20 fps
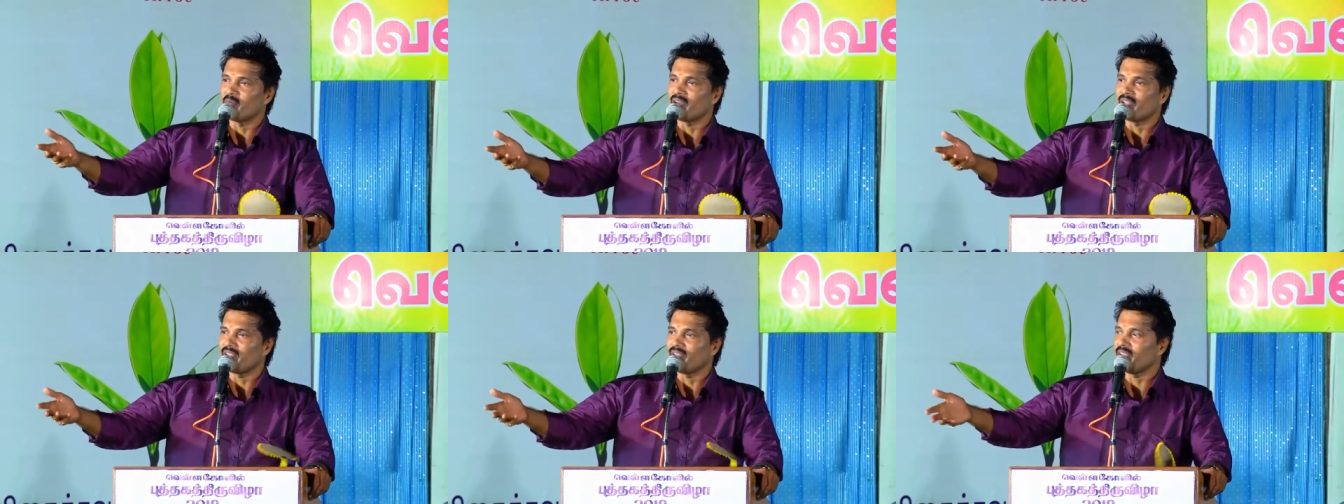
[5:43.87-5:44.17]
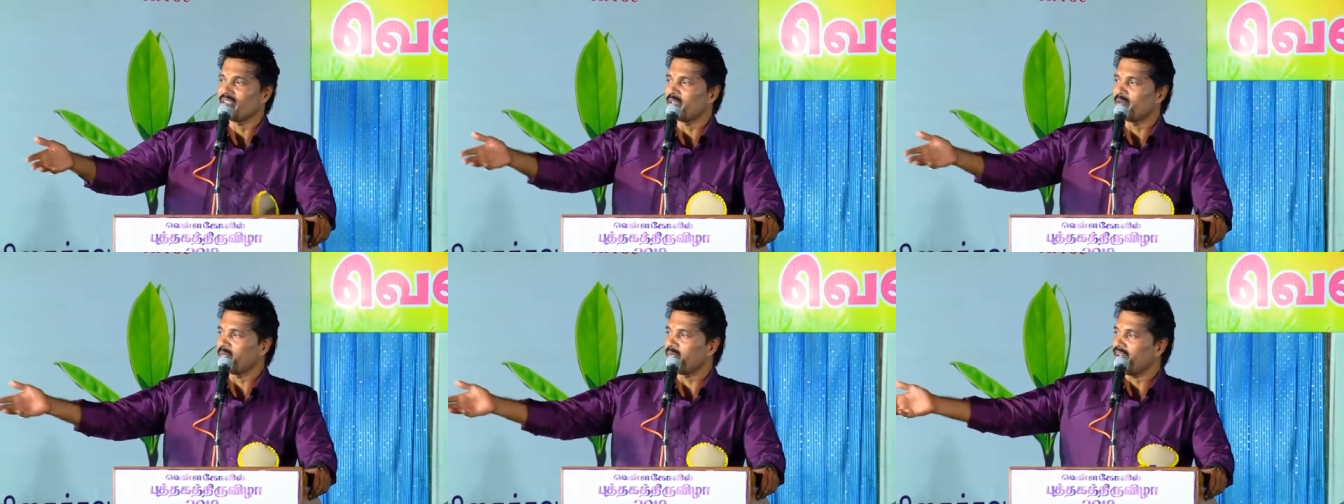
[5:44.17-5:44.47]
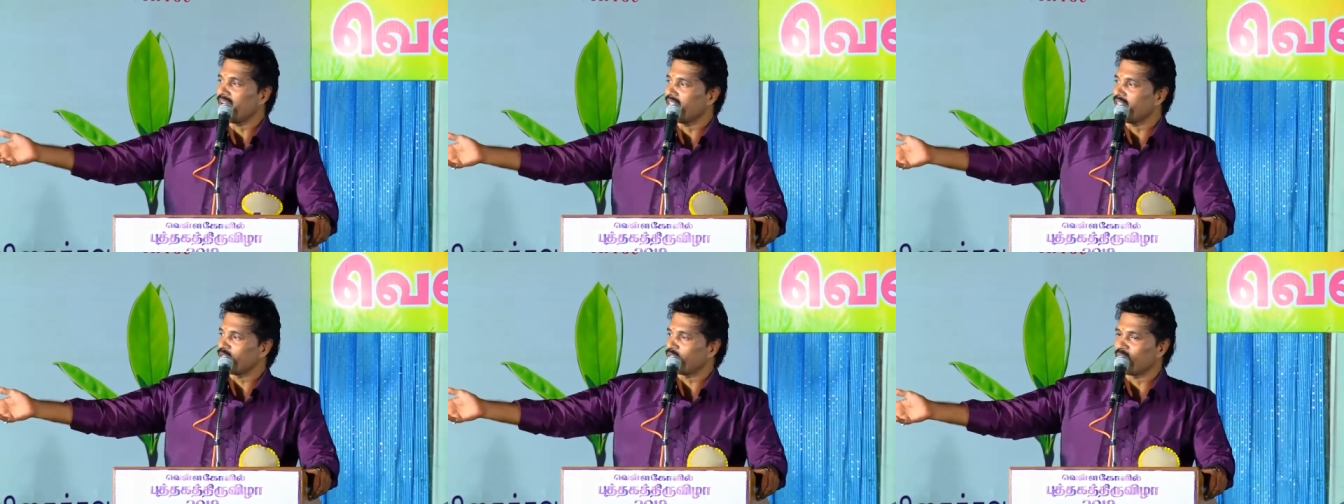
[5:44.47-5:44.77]
மாதிரியோ இங்கே
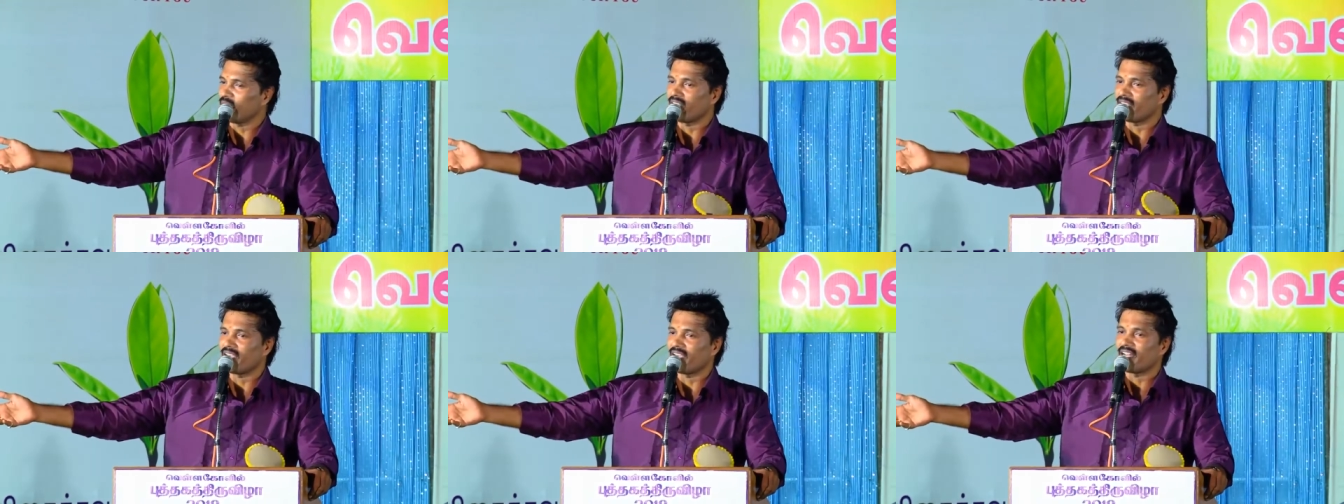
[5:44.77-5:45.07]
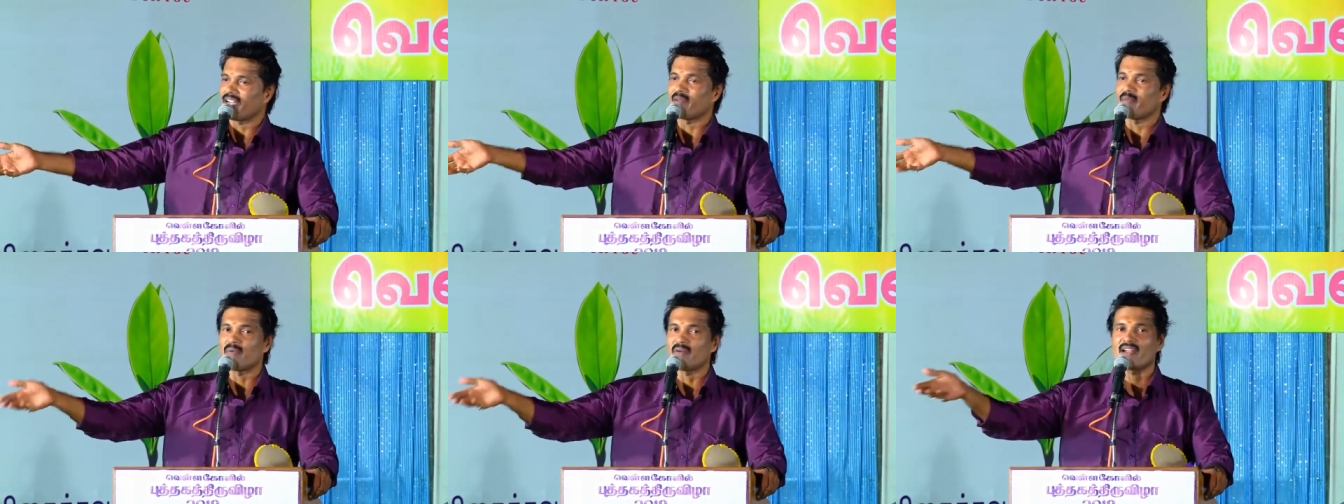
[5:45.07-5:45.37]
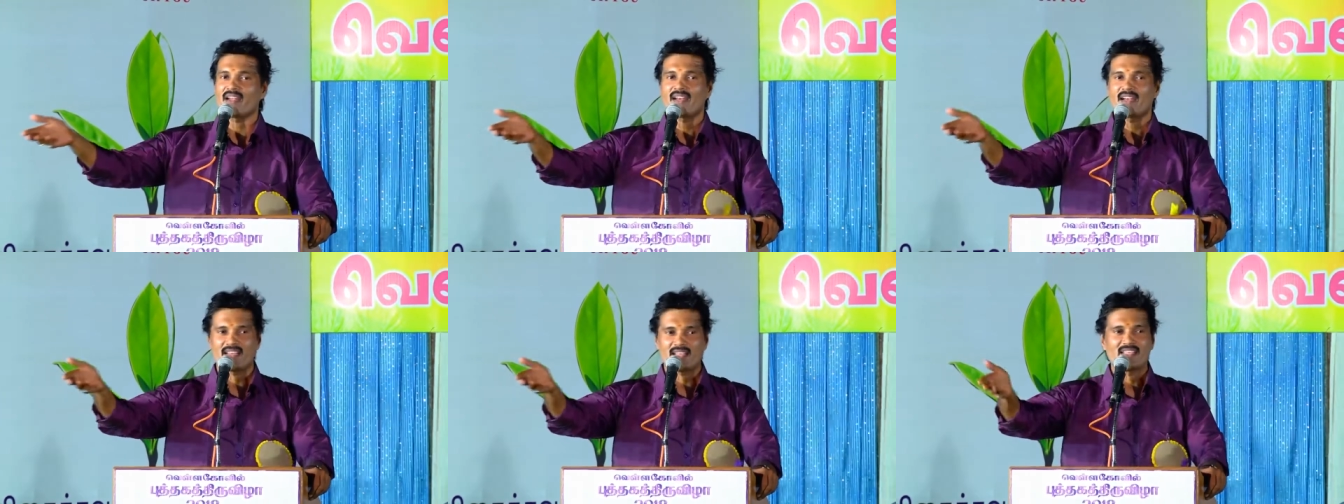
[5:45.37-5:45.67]
பாதி சொந்தக்காரங்க
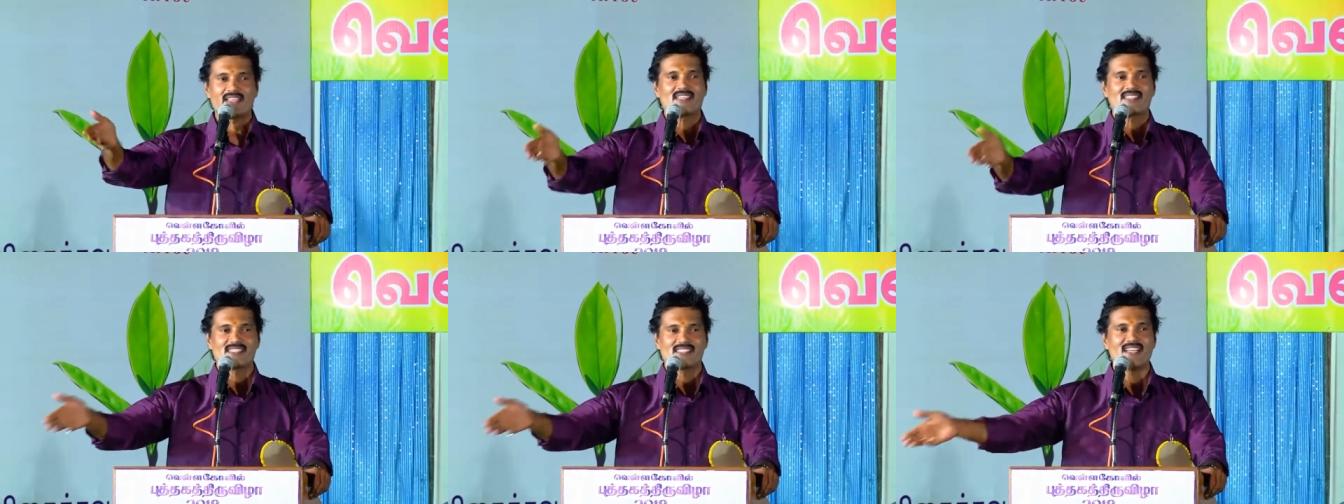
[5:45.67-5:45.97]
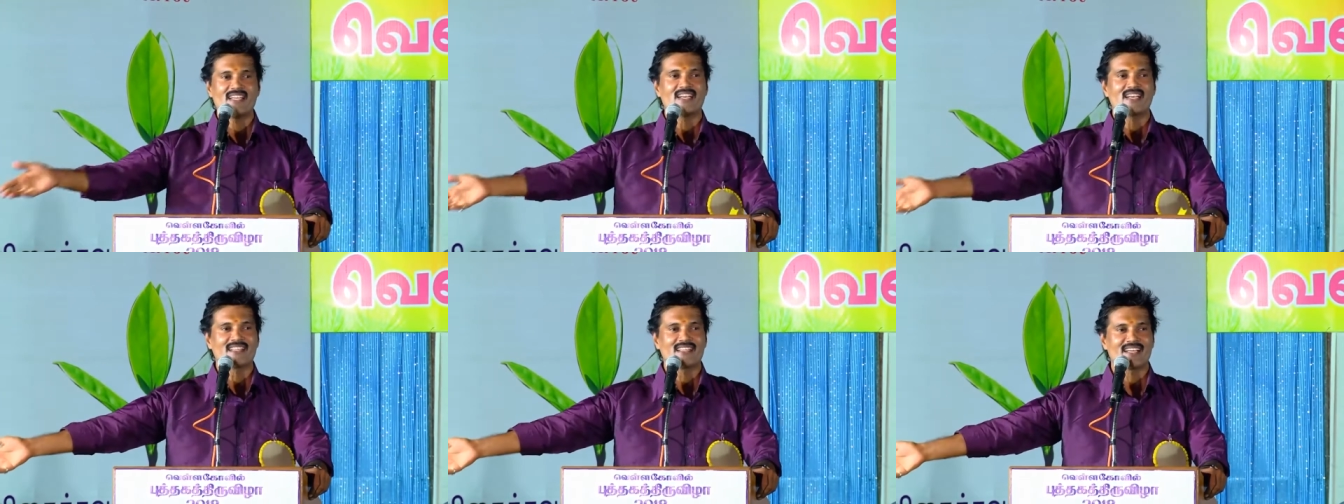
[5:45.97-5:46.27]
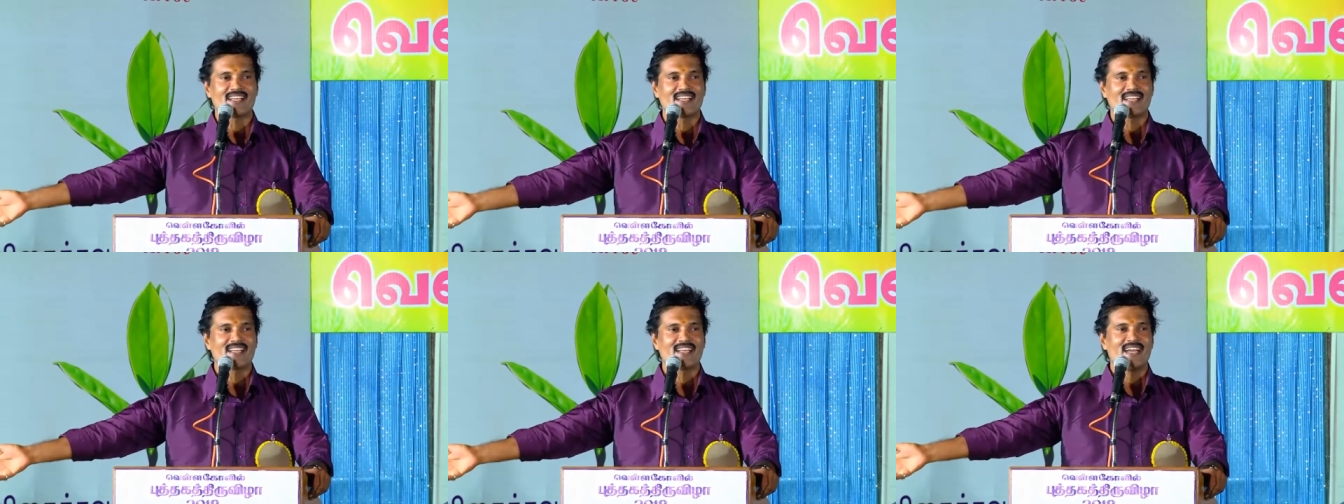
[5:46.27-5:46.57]
பாருங்கள் நான் இங்கே ஸ்டில்
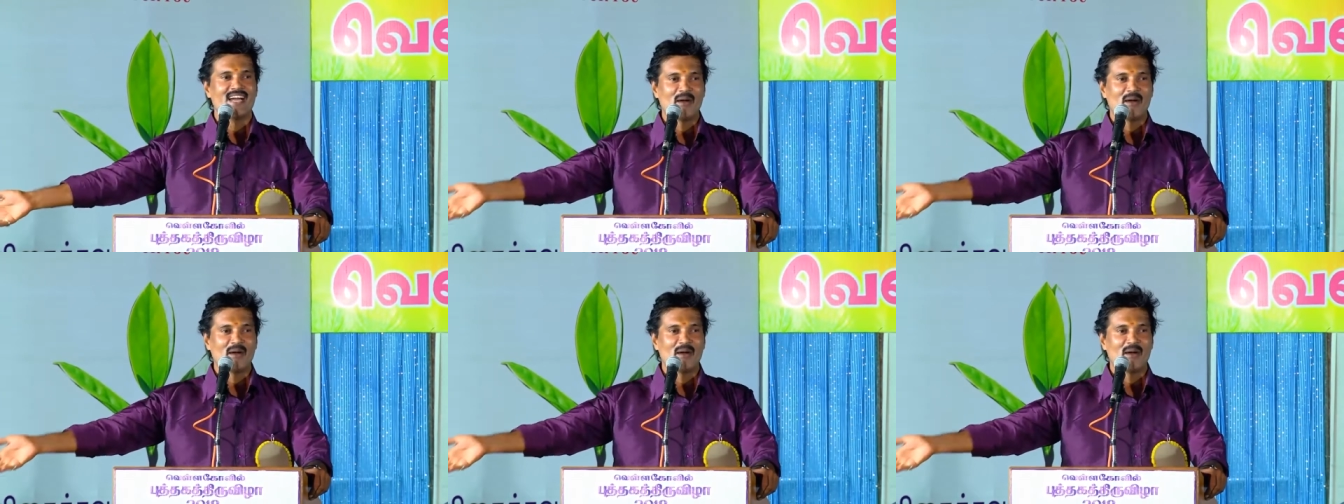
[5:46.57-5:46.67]
எடுத்தாங்க